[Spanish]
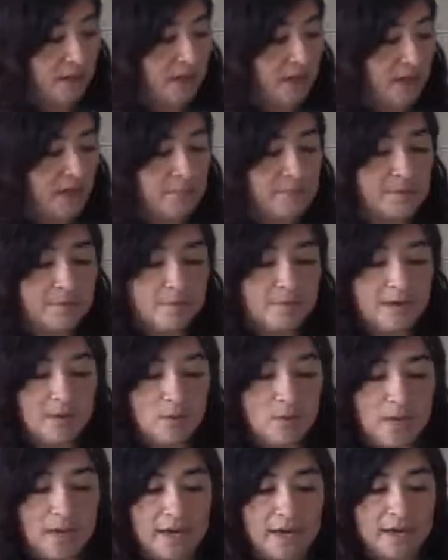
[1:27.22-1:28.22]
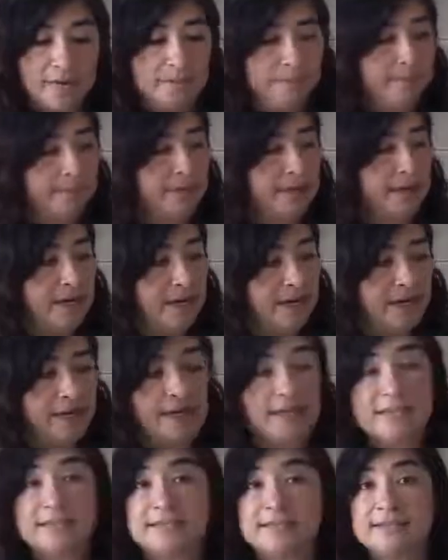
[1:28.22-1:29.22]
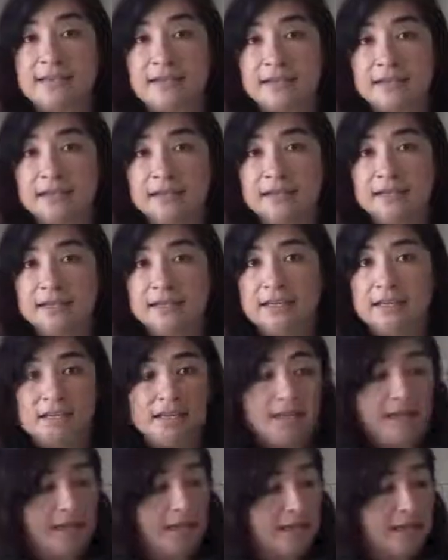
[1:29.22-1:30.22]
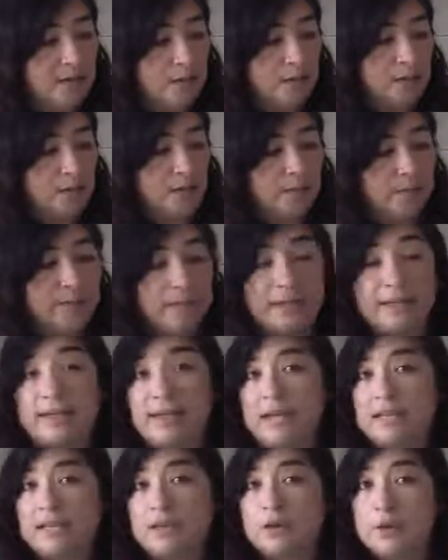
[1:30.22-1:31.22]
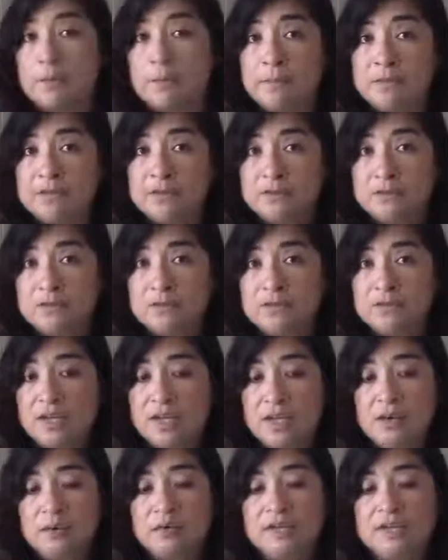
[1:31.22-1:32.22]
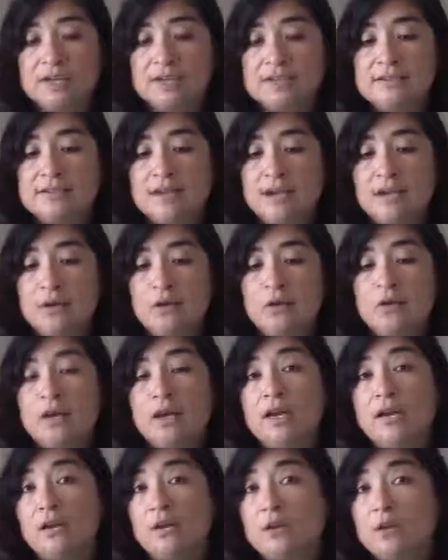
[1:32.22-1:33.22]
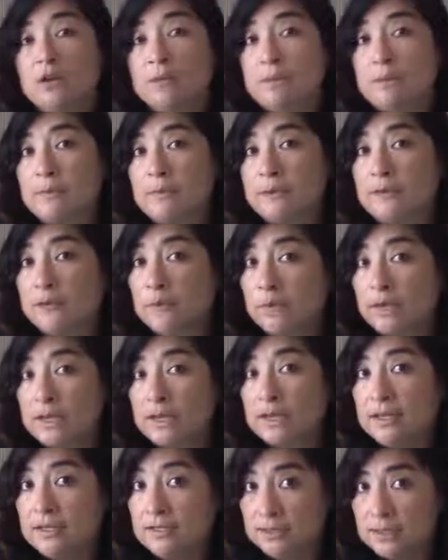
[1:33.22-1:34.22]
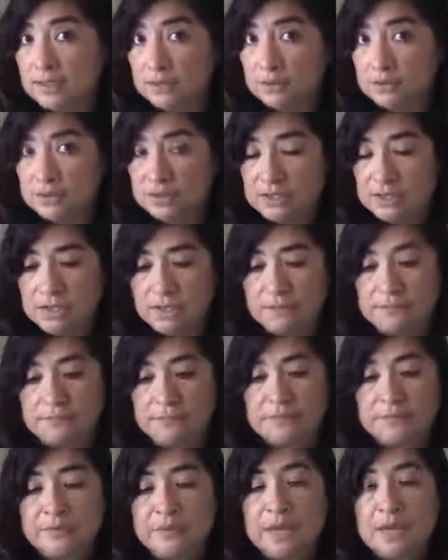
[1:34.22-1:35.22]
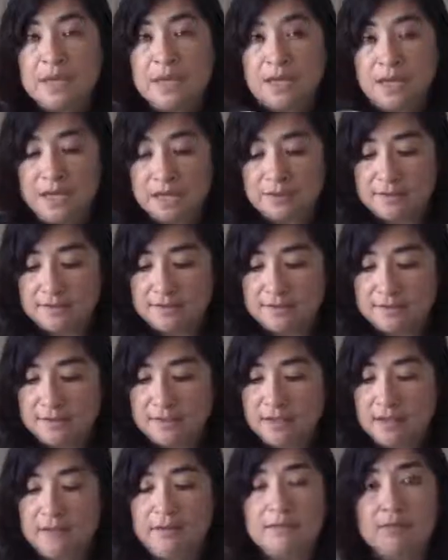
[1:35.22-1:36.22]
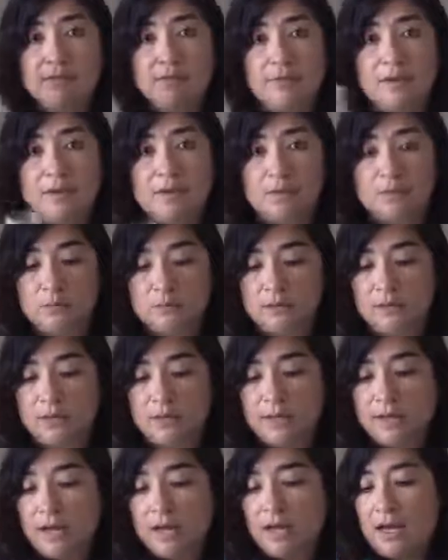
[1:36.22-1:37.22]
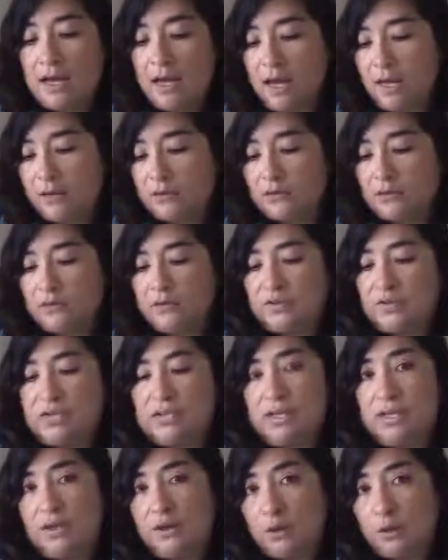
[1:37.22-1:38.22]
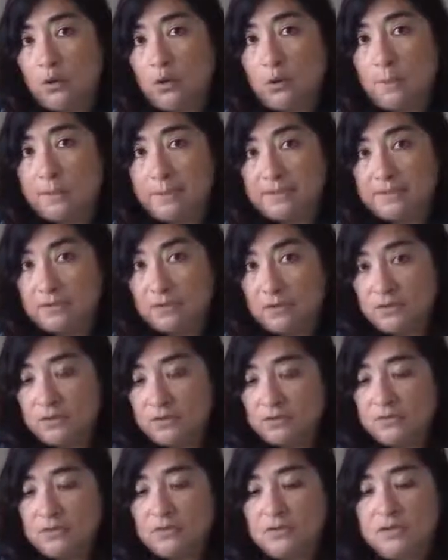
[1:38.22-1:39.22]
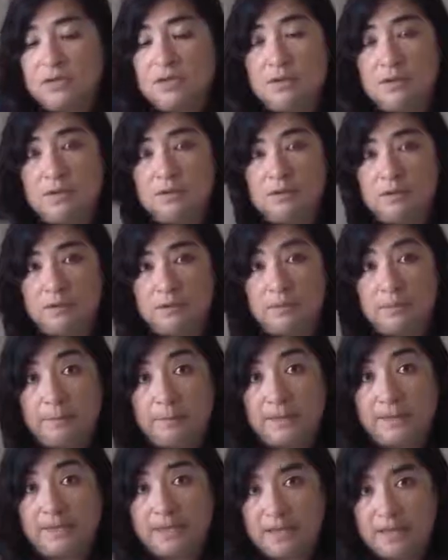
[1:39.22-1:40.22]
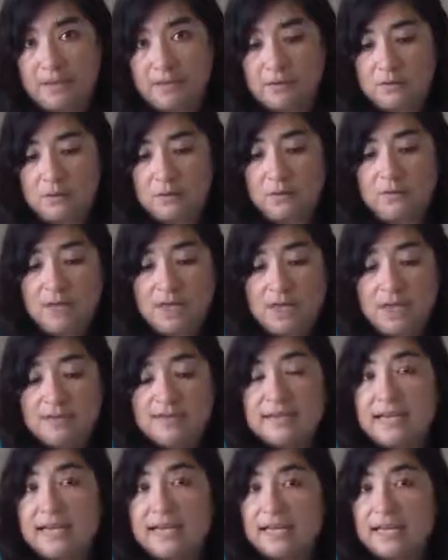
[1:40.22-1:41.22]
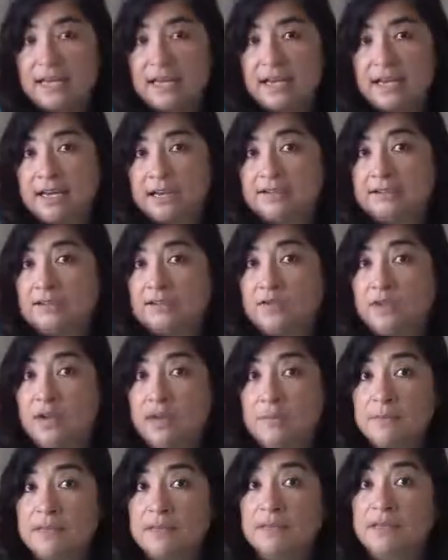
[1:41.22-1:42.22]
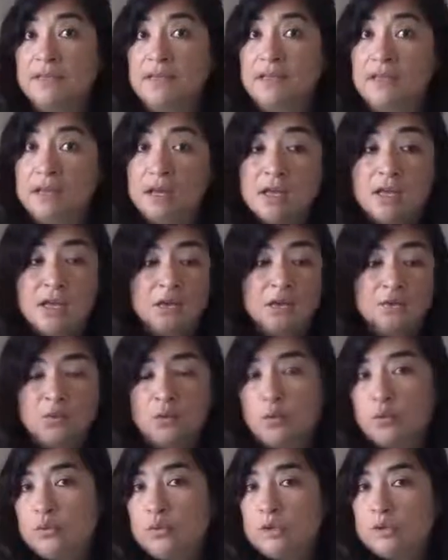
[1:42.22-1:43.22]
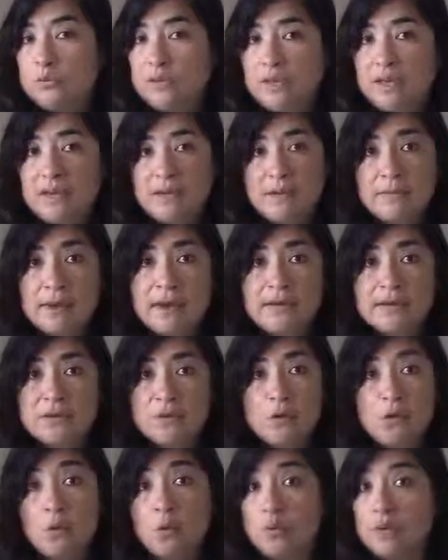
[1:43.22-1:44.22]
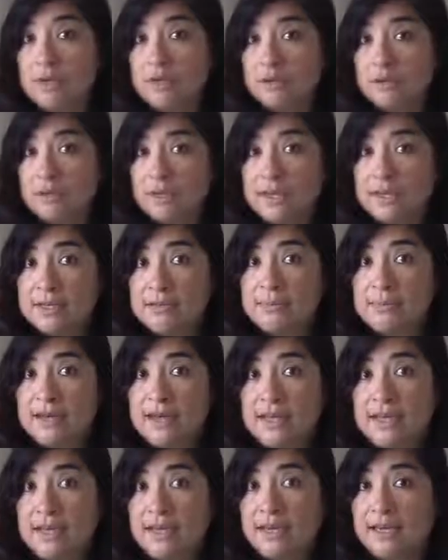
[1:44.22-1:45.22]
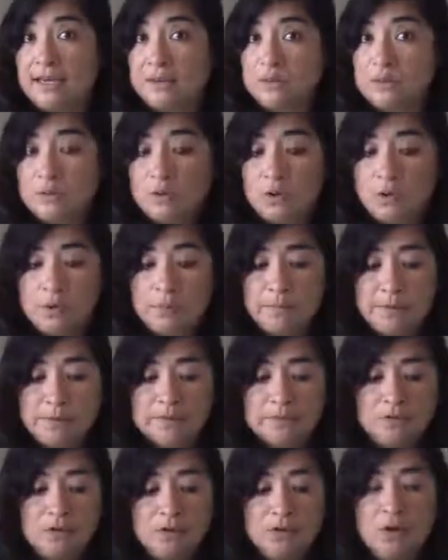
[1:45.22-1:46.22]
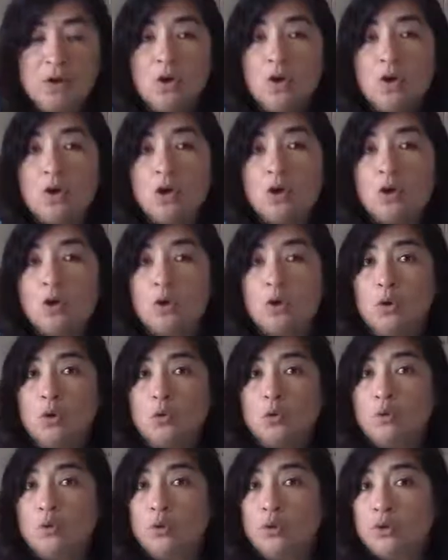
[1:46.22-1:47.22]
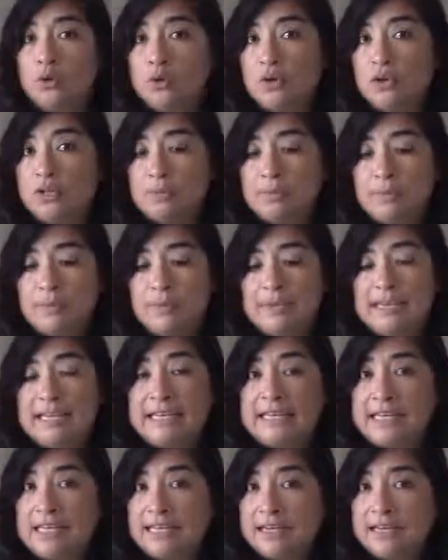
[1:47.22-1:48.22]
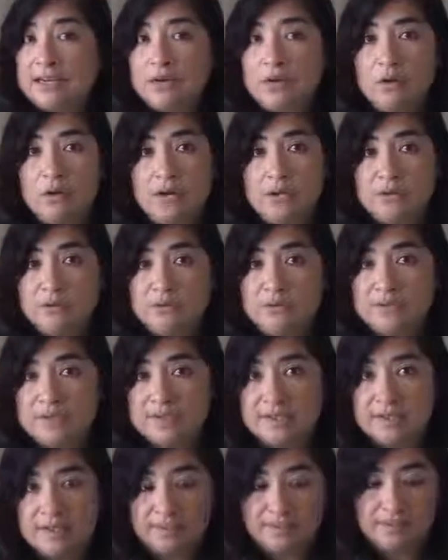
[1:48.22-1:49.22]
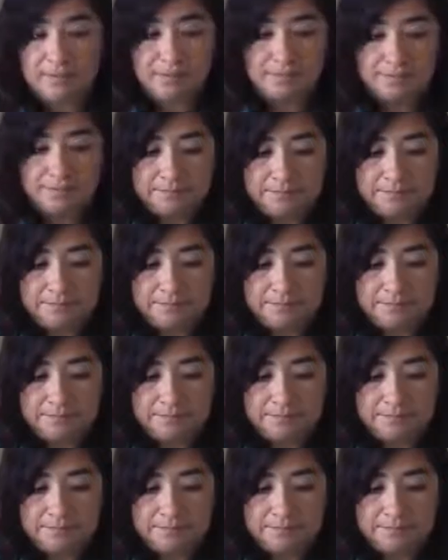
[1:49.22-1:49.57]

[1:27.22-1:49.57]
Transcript: En primer lugar, para realizar eh, nuestro spa de dos pisos, he utilizado el rollo de papel toalla de cocina. Ese es el que va a, sostener los dos pisos de nuestros paquetes. Si ustedes eligen hacer solamente de una toalla de baño o una toalla de playa que es de un solo piso, con un rollo de papel higiénico es suficiente.